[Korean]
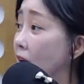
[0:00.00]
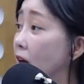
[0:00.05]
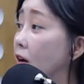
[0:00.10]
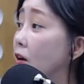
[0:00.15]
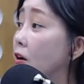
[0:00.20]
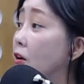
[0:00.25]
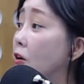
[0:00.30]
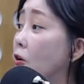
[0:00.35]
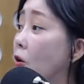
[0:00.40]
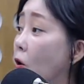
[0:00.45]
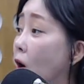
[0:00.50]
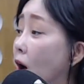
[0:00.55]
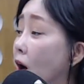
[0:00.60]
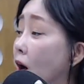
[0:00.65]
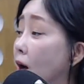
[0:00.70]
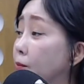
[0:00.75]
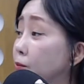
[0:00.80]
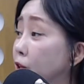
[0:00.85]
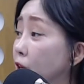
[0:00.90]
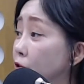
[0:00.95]
어,
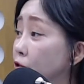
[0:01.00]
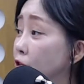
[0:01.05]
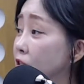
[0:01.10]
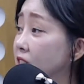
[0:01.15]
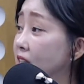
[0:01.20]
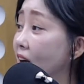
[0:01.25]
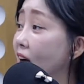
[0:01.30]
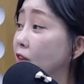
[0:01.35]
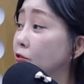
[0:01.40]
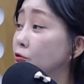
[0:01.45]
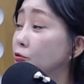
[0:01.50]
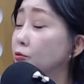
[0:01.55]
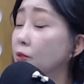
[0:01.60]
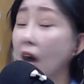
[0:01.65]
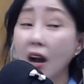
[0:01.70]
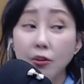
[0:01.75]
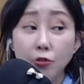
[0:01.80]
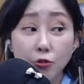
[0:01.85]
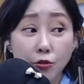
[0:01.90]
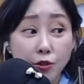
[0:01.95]
아무래도 이제 한국,
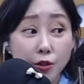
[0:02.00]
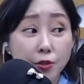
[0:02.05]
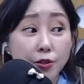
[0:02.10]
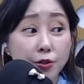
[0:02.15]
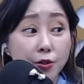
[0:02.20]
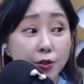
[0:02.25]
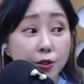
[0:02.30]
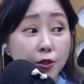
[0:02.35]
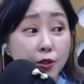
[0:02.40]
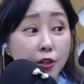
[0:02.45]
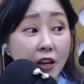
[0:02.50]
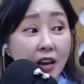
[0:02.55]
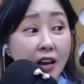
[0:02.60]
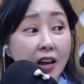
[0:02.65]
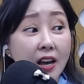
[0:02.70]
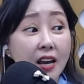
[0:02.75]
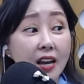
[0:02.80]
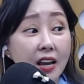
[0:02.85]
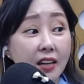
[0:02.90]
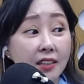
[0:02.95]
한국
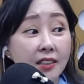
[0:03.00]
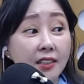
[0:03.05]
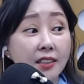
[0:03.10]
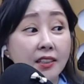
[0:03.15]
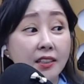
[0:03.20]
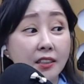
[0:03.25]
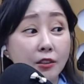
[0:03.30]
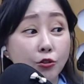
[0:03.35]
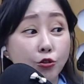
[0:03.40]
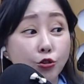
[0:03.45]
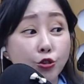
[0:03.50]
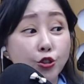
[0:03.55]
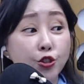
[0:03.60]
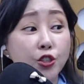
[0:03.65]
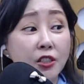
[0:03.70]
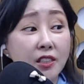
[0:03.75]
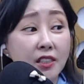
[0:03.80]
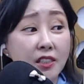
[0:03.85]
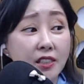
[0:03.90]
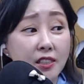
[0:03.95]
선수의 어,
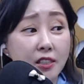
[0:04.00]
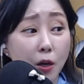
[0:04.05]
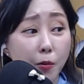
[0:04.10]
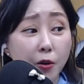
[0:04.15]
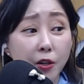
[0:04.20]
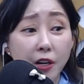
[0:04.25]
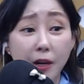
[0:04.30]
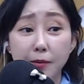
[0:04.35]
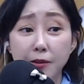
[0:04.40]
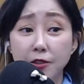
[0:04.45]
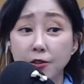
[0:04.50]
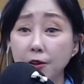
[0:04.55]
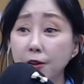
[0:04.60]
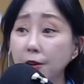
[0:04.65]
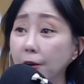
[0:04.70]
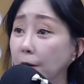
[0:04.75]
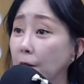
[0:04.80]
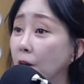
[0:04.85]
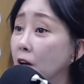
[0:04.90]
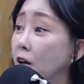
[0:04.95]
우승을
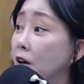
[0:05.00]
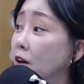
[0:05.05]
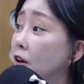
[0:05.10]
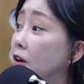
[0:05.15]
염원하면서요. 어,